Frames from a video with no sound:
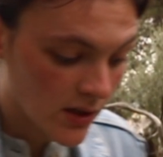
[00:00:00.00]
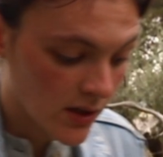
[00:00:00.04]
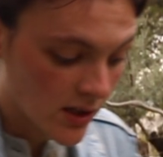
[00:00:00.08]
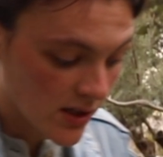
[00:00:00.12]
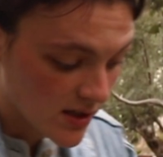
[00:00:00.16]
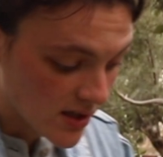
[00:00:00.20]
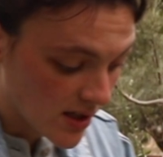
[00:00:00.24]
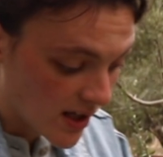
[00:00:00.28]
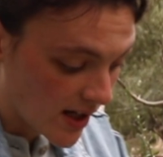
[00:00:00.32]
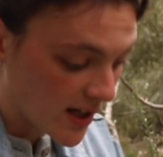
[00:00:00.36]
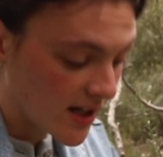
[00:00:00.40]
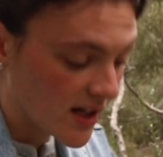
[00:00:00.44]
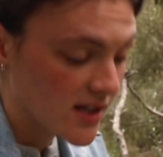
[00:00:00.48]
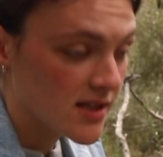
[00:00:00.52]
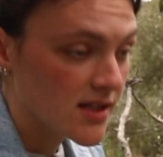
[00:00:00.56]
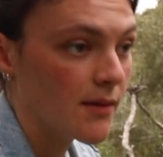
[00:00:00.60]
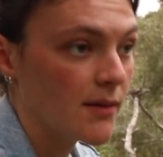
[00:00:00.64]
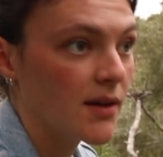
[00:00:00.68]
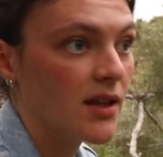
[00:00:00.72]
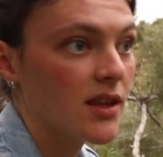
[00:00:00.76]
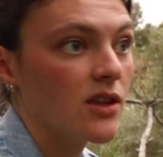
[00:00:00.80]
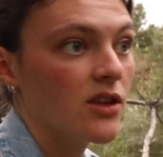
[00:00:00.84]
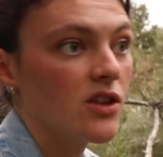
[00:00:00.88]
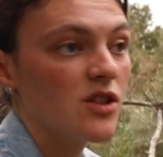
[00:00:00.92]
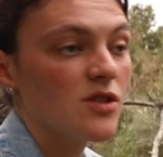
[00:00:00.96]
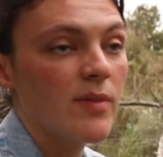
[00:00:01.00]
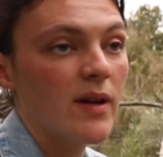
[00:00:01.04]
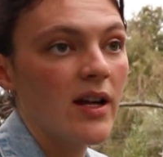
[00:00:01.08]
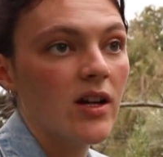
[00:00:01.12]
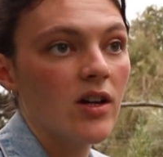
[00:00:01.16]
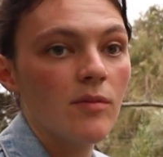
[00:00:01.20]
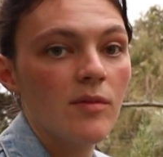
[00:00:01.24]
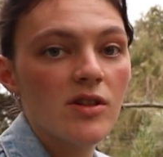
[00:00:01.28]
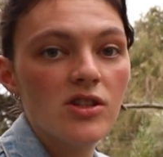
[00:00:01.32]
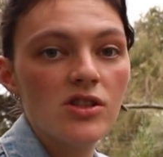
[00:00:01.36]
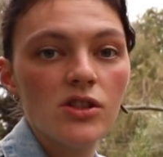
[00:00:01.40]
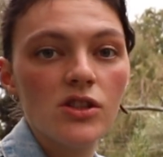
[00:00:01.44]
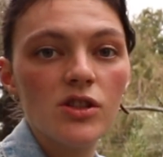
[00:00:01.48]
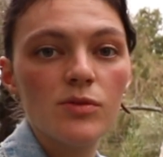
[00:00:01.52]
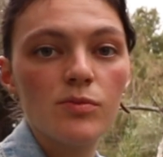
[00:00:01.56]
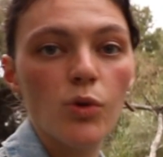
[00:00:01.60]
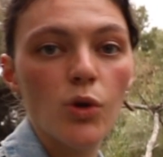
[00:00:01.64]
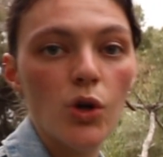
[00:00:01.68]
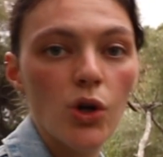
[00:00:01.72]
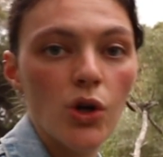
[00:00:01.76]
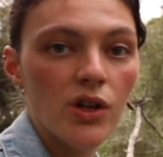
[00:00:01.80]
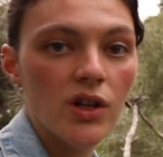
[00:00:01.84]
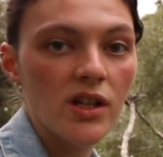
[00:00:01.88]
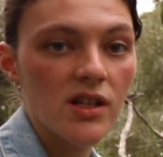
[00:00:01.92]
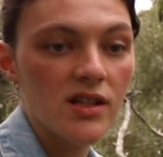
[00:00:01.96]
Están aquí establecidos para comerse los
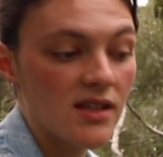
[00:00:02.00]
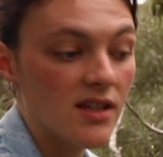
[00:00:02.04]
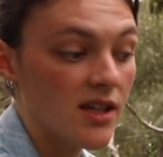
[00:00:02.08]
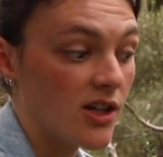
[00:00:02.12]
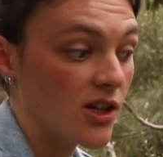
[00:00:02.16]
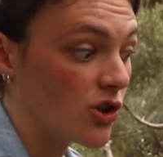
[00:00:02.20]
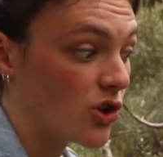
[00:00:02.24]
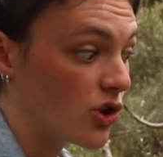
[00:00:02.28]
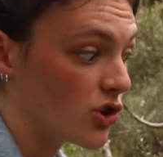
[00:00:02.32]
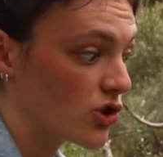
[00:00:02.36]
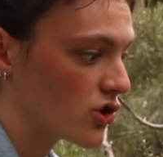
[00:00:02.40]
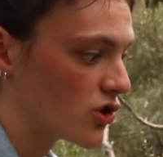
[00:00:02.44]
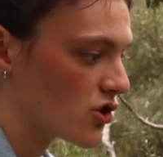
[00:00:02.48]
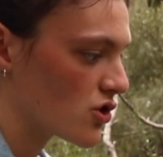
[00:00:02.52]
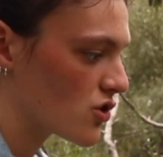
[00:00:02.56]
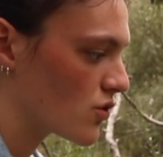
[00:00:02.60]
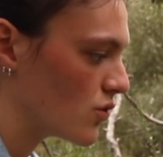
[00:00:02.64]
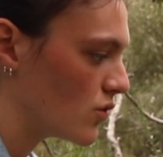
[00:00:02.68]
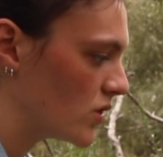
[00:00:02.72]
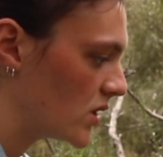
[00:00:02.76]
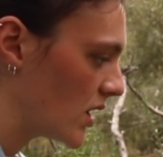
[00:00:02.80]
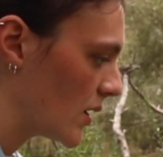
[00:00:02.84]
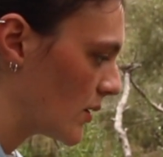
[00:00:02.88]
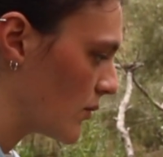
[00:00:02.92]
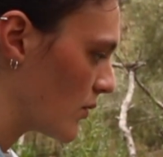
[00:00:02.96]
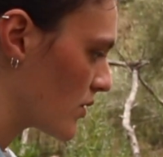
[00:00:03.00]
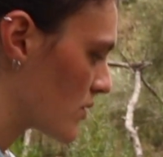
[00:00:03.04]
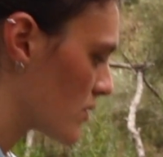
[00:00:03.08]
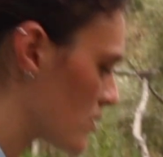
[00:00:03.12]
pulgones de otros cultivos.